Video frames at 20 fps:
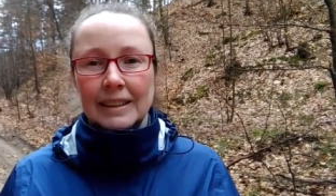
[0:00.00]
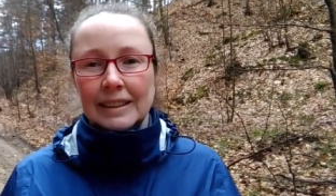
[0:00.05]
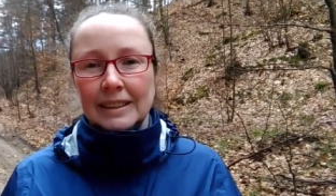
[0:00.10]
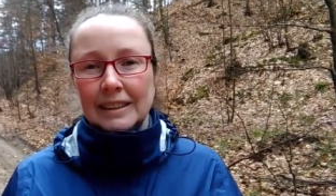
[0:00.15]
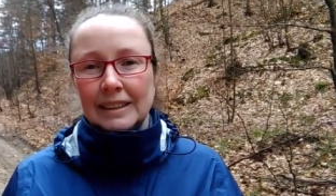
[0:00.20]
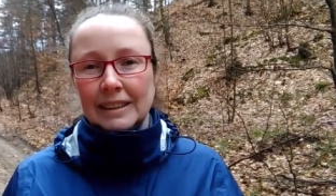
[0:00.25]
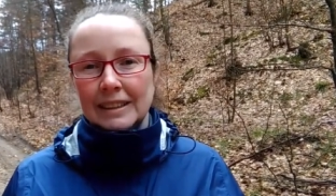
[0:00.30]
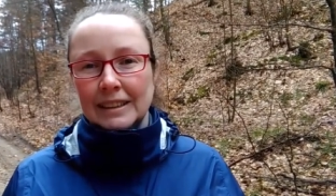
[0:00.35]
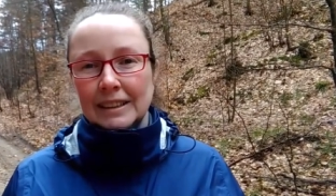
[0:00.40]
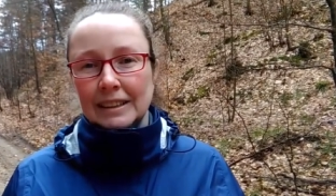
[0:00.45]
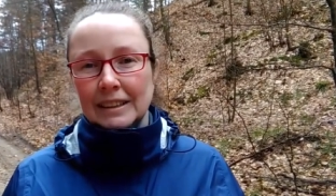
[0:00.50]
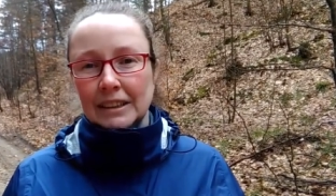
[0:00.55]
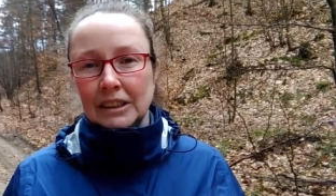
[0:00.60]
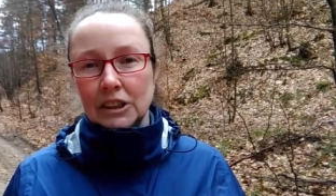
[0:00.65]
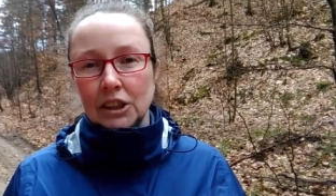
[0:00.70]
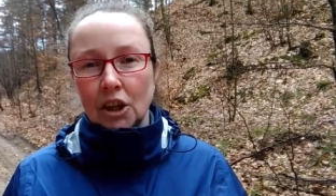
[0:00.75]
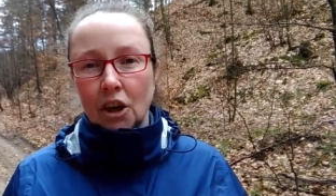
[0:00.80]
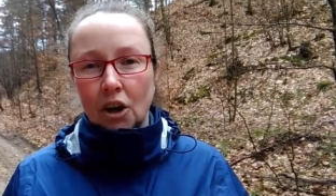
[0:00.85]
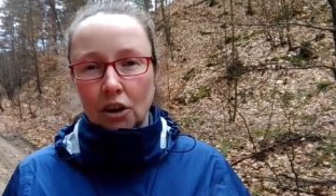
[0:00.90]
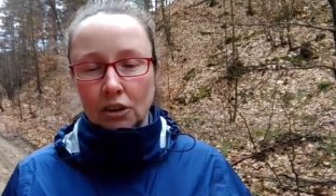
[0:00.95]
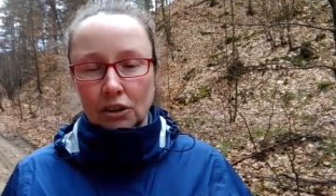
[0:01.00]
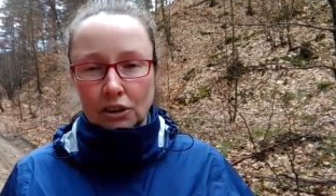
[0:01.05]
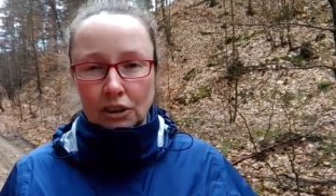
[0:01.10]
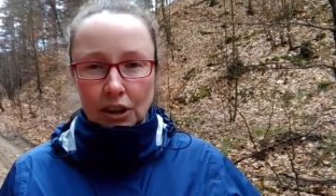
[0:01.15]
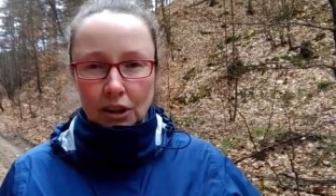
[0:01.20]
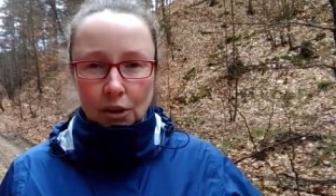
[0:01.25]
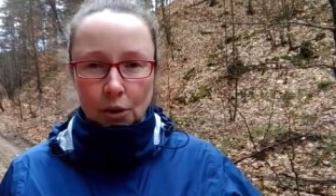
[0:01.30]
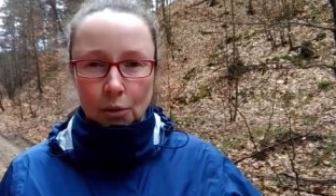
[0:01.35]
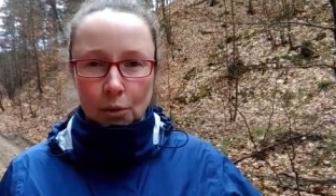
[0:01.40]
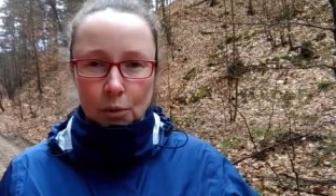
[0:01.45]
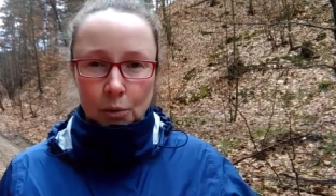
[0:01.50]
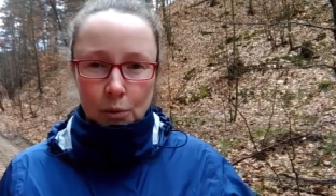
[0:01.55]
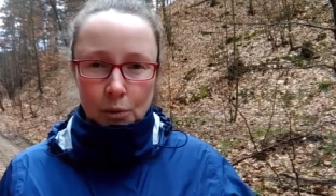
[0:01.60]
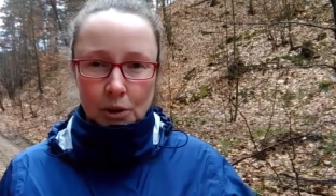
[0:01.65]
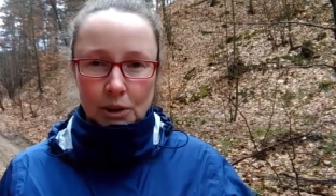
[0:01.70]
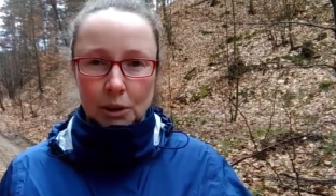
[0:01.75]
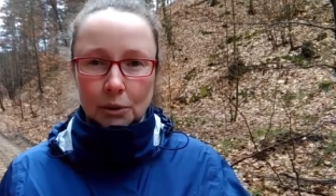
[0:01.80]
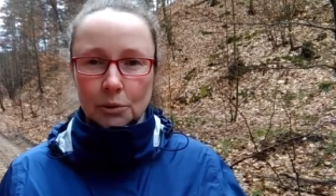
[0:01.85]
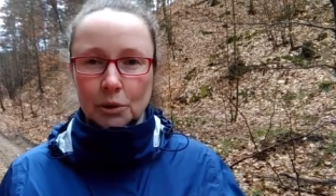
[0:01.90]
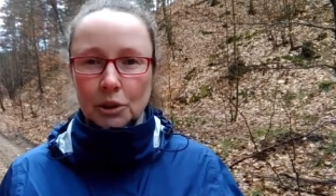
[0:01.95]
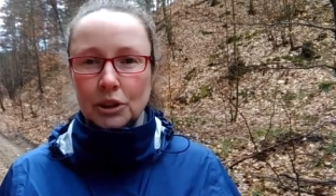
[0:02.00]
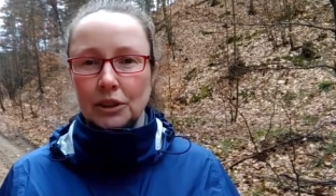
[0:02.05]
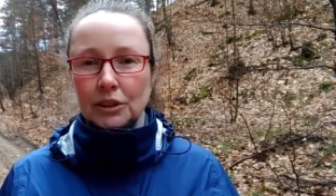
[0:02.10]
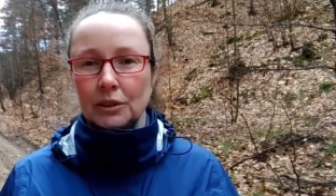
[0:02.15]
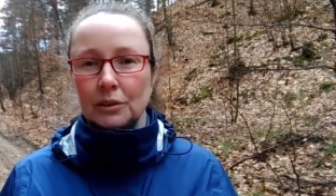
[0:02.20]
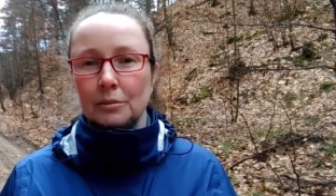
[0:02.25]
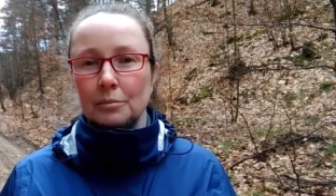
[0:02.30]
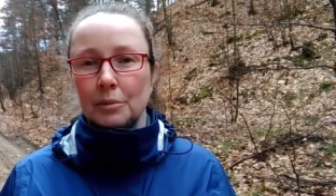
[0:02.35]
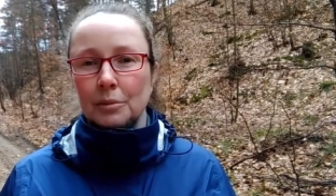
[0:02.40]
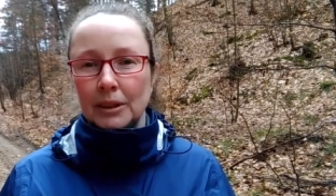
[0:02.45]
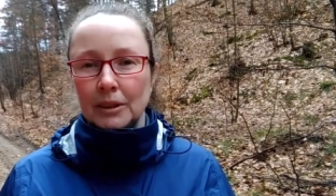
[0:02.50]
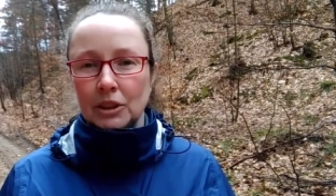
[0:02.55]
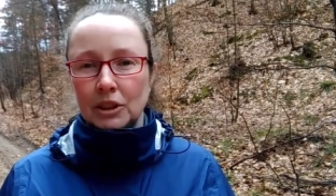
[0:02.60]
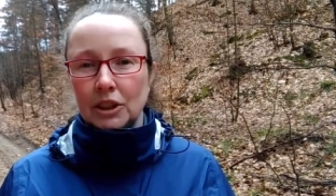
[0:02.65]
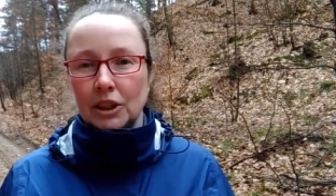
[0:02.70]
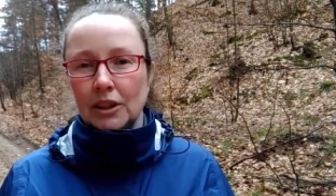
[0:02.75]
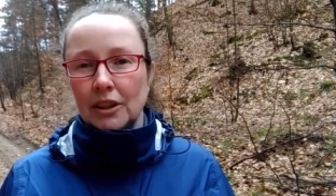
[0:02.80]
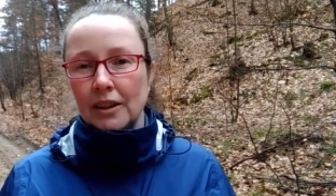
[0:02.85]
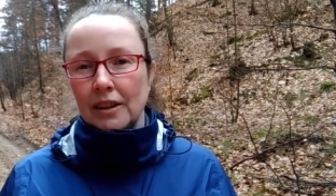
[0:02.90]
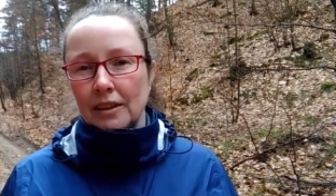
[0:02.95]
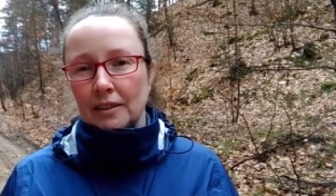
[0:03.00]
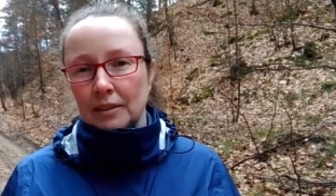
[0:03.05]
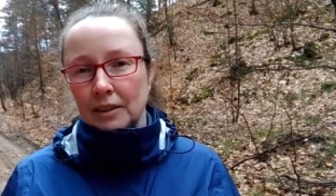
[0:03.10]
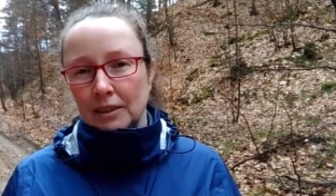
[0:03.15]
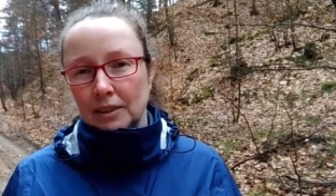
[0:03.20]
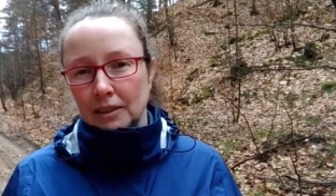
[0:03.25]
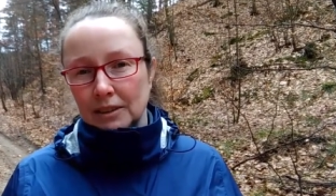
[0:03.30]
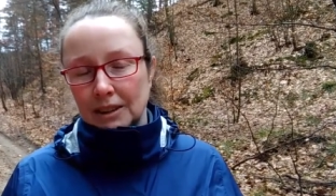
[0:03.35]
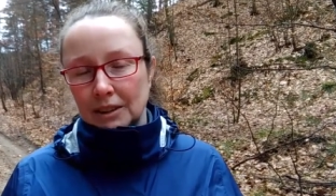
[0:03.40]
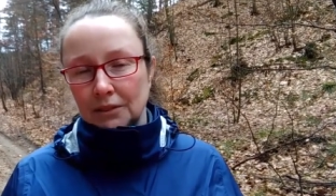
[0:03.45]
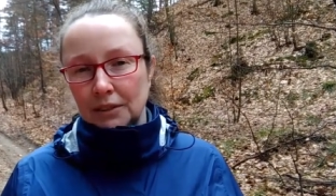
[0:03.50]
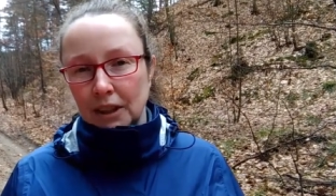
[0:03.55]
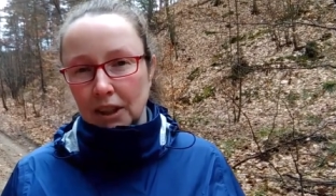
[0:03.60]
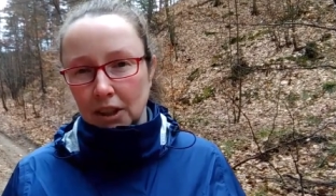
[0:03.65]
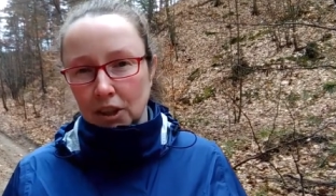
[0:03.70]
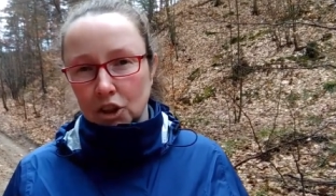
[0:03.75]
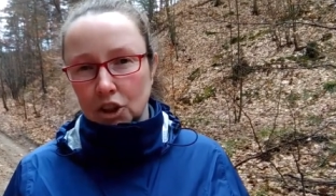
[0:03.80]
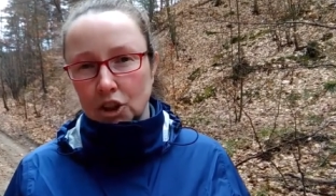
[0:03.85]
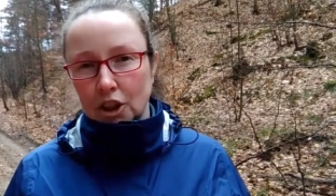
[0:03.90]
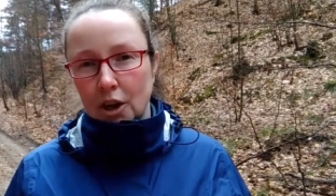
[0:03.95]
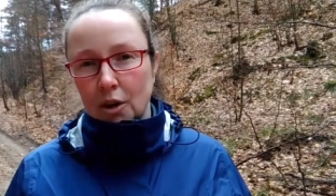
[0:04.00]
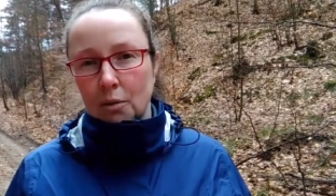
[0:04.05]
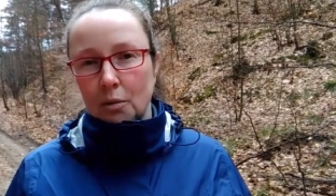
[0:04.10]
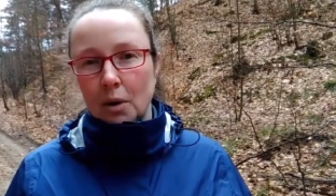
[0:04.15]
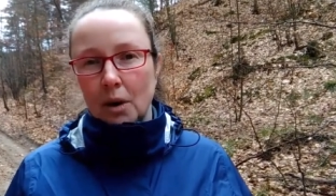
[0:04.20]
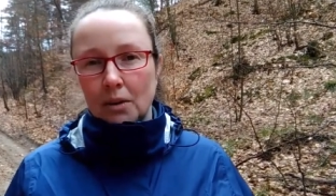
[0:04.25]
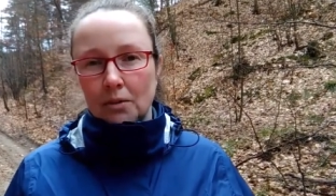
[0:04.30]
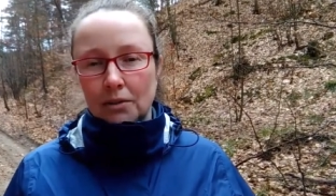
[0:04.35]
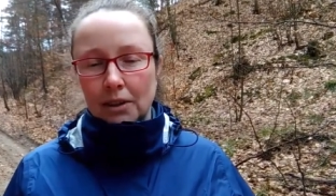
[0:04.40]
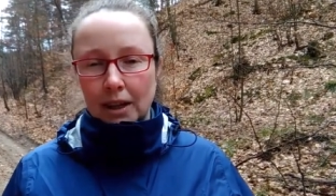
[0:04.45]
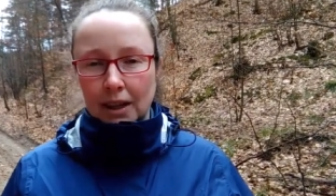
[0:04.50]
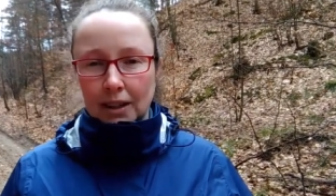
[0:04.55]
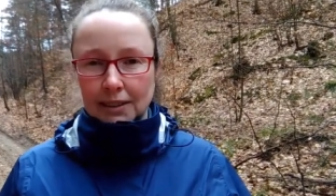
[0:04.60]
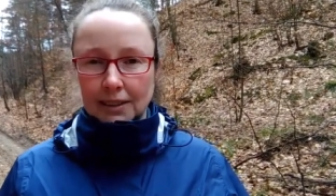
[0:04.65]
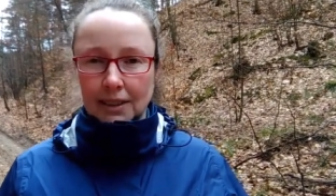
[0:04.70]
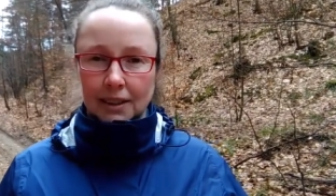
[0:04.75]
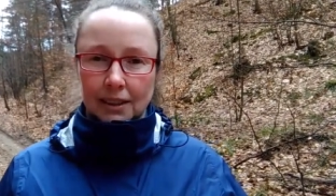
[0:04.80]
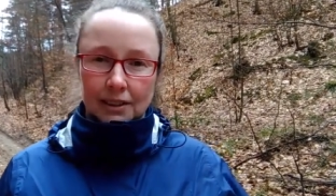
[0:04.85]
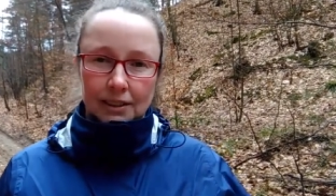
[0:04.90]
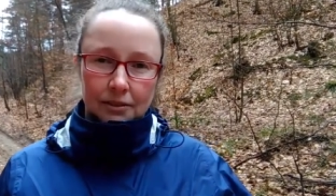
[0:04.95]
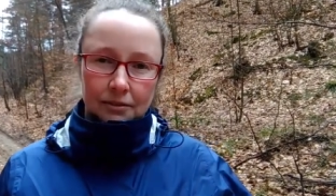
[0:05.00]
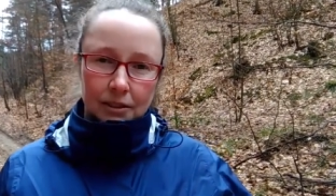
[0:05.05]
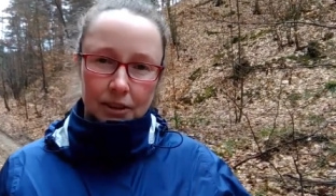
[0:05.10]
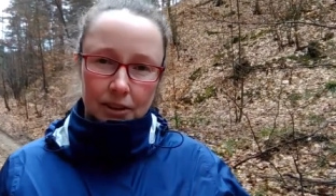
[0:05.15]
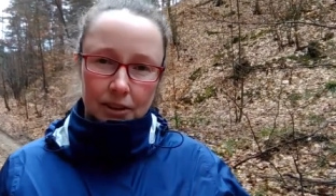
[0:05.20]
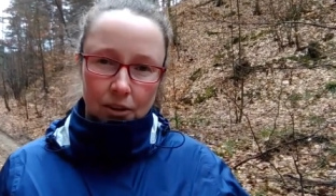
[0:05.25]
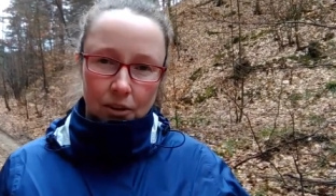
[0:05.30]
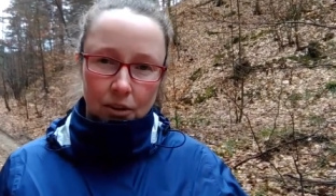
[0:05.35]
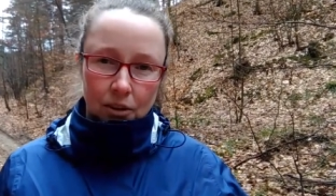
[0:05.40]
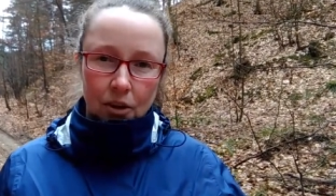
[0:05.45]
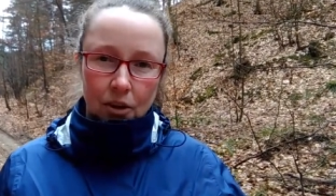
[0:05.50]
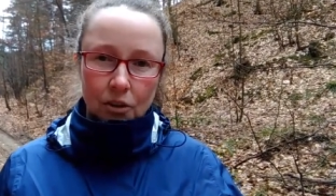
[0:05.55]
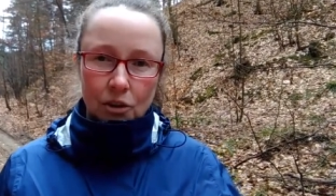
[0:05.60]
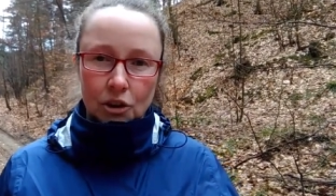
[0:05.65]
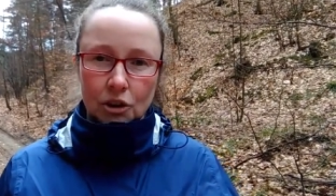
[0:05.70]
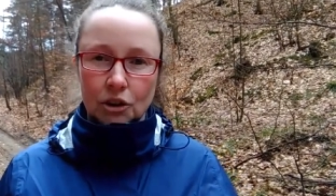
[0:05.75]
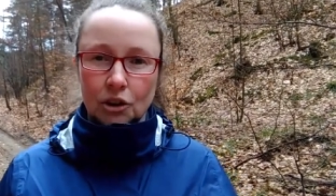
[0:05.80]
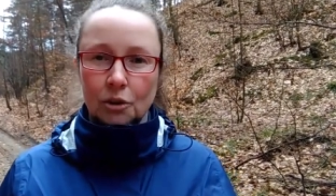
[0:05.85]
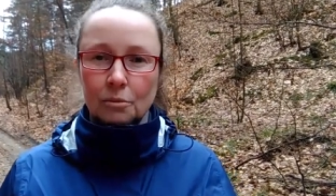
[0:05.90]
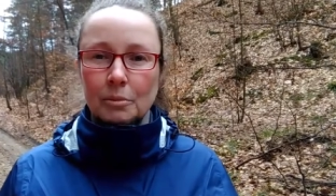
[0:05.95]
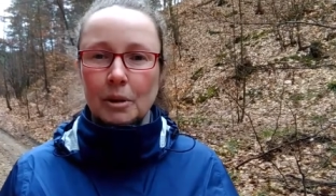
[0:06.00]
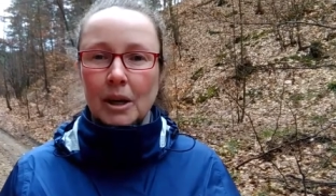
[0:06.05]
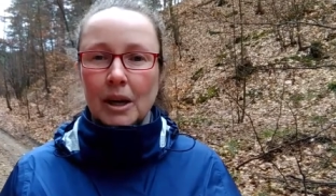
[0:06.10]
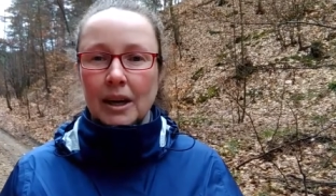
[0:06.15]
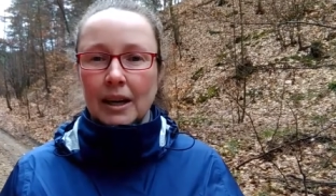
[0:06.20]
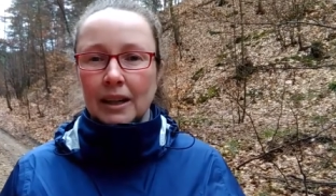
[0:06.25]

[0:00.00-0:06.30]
e, i jego udział się będzie e, zwiększał wraz z wysokością.